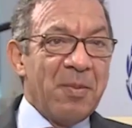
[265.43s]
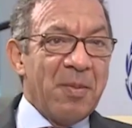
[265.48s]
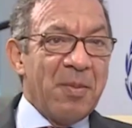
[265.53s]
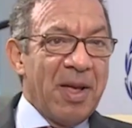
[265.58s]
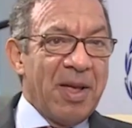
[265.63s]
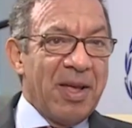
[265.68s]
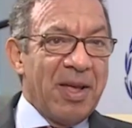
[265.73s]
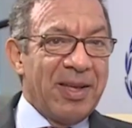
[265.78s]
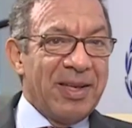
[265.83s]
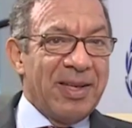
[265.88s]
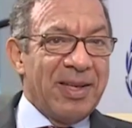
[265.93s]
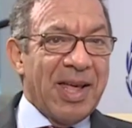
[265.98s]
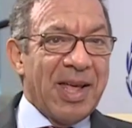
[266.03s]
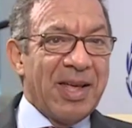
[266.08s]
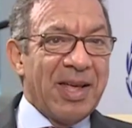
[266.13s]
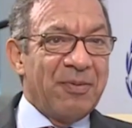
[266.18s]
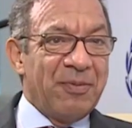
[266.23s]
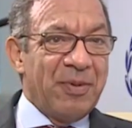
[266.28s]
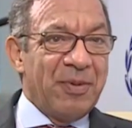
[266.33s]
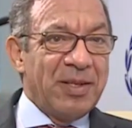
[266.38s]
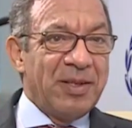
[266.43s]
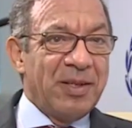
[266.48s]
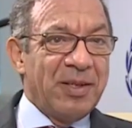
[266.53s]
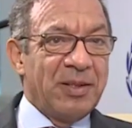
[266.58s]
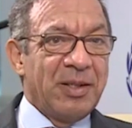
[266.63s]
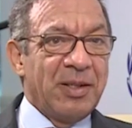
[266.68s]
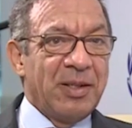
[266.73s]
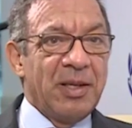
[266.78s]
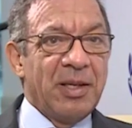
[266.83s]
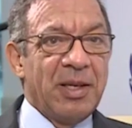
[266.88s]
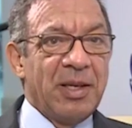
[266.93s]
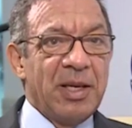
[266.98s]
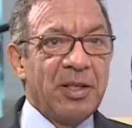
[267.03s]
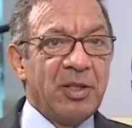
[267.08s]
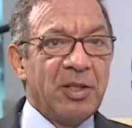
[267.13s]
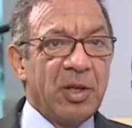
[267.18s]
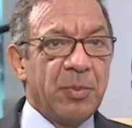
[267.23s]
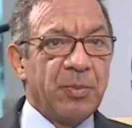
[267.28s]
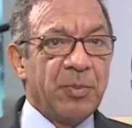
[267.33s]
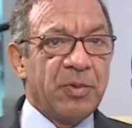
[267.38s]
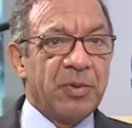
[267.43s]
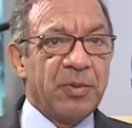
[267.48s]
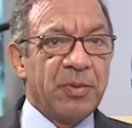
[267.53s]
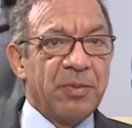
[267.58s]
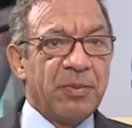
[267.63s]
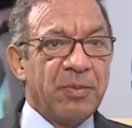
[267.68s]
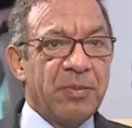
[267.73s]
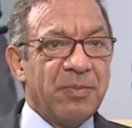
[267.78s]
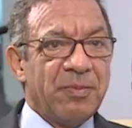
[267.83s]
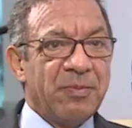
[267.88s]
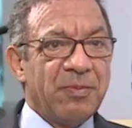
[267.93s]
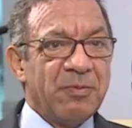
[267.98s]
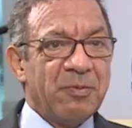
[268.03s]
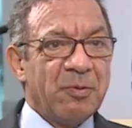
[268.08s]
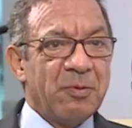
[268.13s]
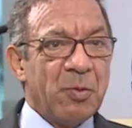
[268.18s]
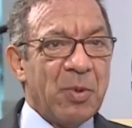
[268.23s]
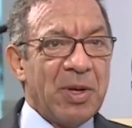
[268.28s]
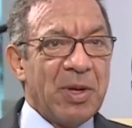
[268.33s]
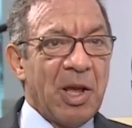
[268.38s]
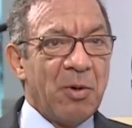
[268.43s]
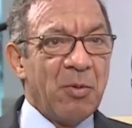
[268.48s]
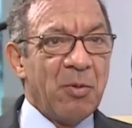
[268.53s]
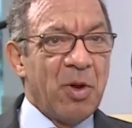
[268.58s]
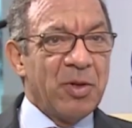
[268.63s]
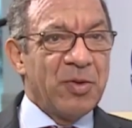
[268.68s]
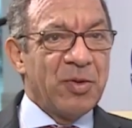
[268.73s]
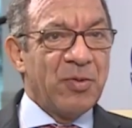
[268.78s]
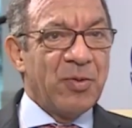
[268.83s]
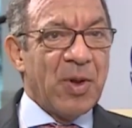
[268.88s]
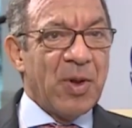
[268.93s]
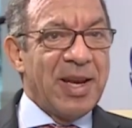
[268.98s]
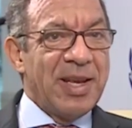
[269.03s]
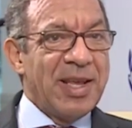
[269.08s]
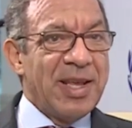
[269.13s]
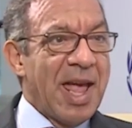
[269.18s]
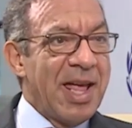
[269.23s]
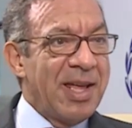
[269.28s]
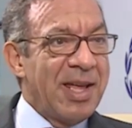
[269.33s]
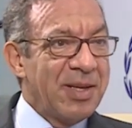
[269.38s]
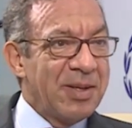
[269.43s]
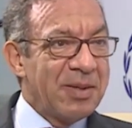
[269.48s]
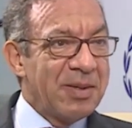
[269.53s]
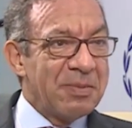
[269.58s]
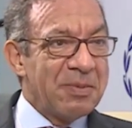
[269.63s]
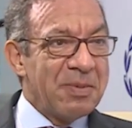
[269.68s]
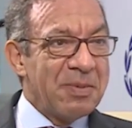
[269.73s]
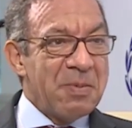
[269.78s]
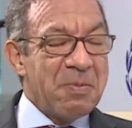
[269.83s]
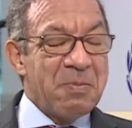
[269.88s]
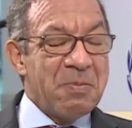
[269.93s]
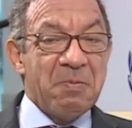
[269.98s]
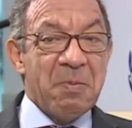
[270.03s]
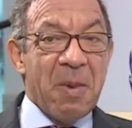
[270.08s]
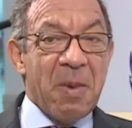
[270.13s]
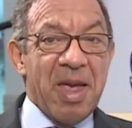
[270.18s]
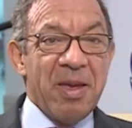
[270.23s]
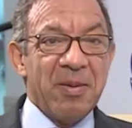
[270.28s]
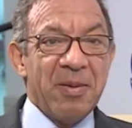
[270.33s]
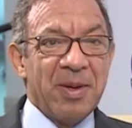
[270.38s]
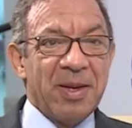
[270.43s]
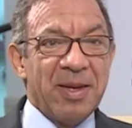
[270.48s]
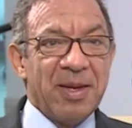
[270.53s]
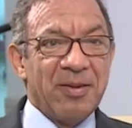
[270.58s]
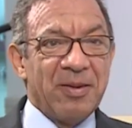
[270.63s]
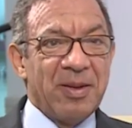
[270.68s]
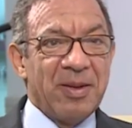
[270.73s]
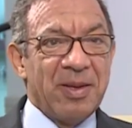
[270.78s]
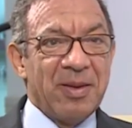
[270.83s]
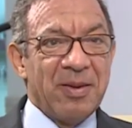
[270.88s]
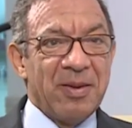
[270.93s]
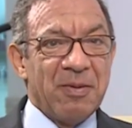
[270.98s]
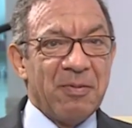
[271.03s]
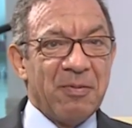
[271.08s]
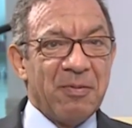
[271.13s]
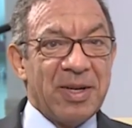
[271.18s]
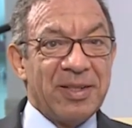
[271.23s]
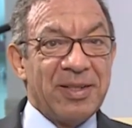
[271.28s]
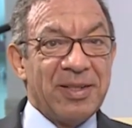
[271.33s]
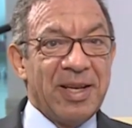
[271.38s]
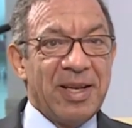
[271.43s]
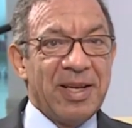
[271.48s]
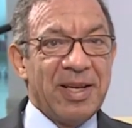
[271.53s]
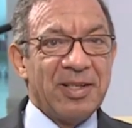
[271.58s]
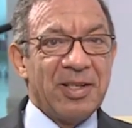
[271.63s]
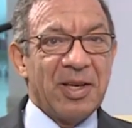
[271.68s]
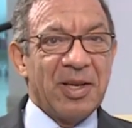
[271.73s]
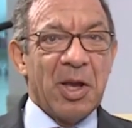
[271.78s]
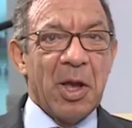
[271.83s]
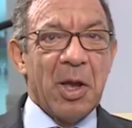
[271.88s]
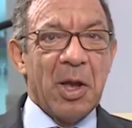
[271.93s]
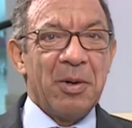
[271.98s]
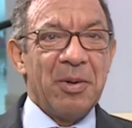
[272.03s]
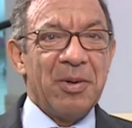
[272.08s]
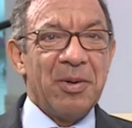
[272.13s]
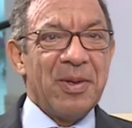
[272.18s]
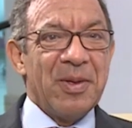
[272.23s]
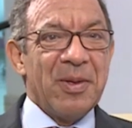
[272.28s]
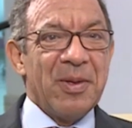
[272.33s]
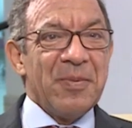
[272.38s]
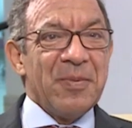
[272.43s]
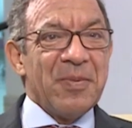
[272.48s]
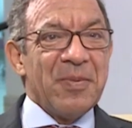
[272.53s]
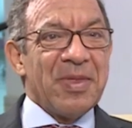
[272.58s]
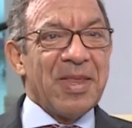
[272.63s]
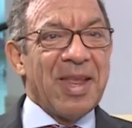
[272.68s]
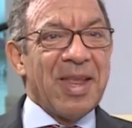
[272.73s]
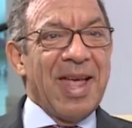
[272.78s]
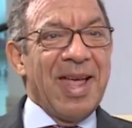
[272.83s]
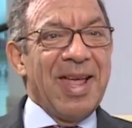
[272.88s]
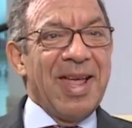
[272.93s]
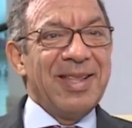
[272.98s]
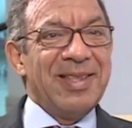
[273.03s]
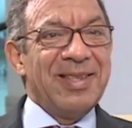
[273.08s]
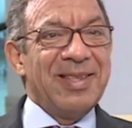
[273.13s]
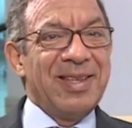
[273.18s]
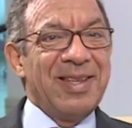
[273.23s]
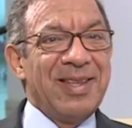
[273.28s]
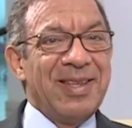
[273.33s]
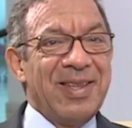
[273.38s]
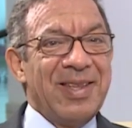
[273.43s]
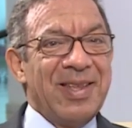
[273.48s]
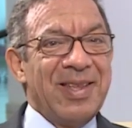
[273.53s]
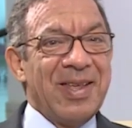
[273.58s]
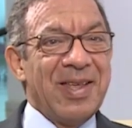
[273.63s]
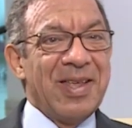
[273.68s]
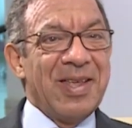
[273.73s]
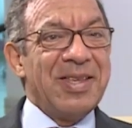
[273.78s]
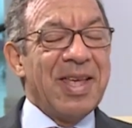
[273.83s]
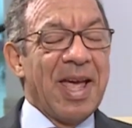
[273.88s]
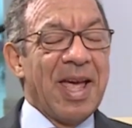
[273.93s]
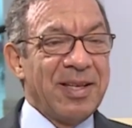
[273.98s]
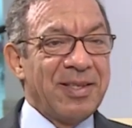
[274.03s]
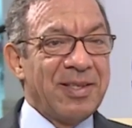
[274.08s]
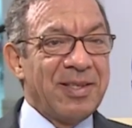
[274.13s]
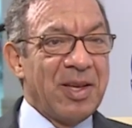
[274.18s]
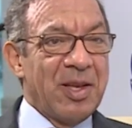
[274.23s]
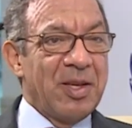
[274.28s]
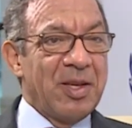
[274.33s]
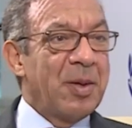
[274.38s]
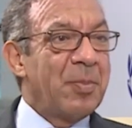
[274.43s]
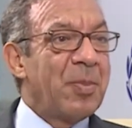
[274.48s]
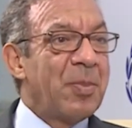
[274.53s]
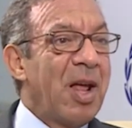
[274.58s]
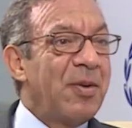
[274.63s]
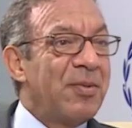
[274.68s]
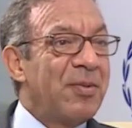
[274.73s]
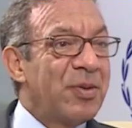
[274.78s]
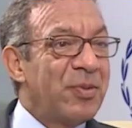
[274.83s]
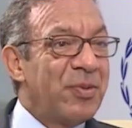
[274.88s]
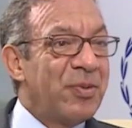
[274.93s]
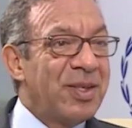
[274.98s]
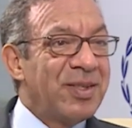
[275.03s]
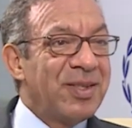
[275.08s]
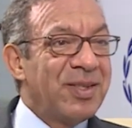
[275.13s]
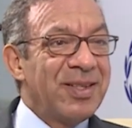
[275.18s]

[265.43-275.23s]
لقد قمت بزيارة مصر منذ 30 عاما وزيارة المعالم السياحية المقدسة فمصر لديها ثقافة رائعة فمنذ أن كنت صغيرا